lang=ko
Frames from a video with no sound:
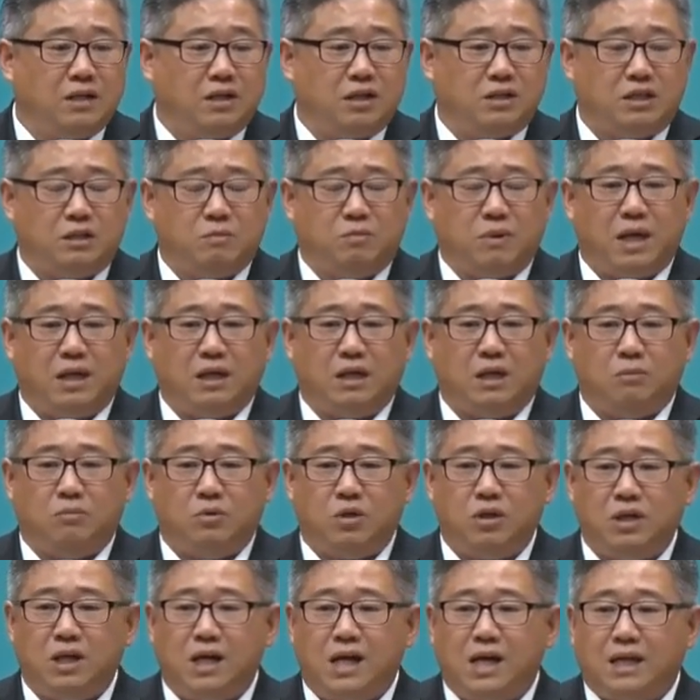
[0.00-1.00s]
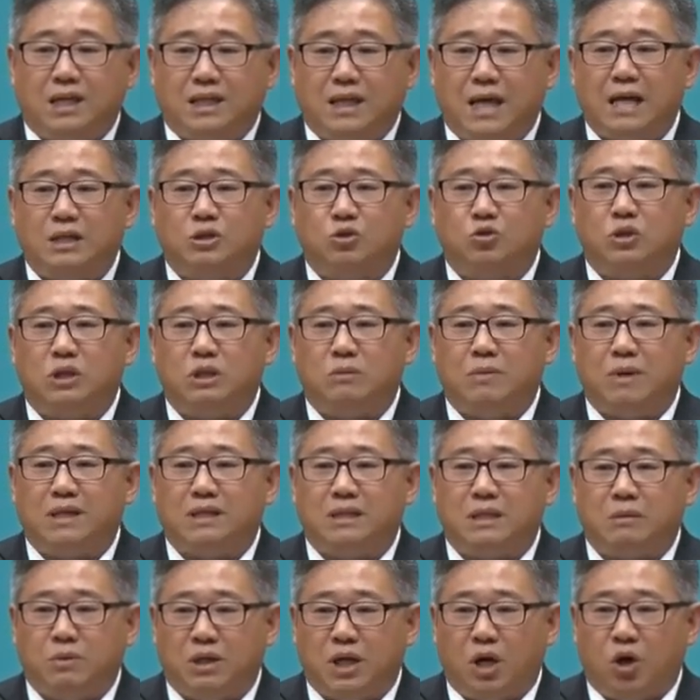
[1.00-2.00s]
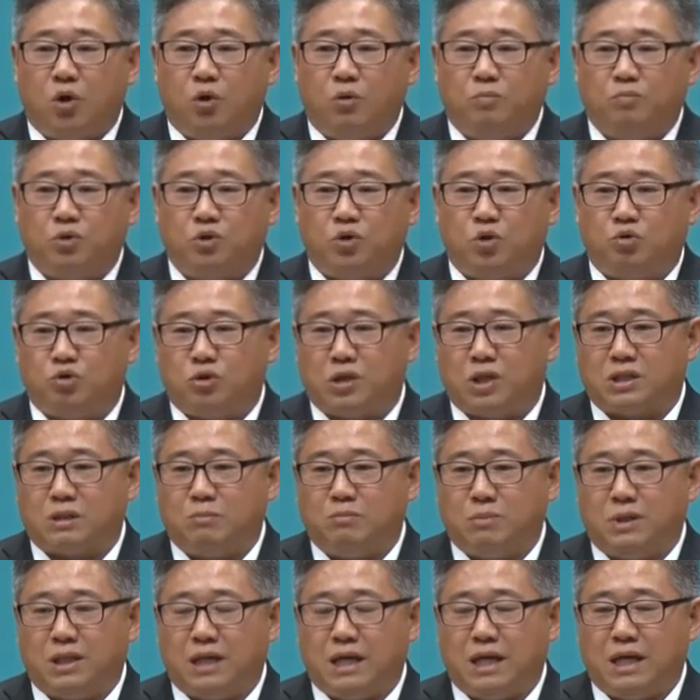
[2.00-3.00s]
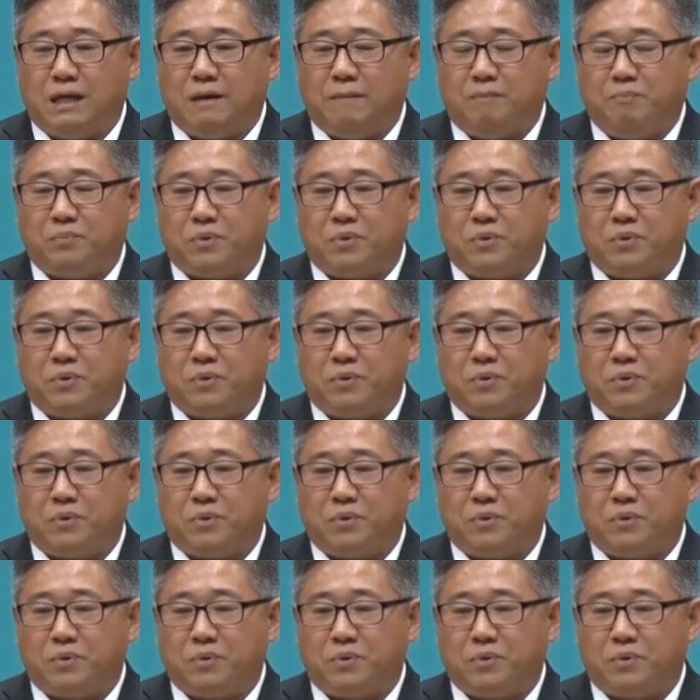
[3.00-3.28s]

그 집의 이름을 예수님의 집이라고 붙여주셨습니다.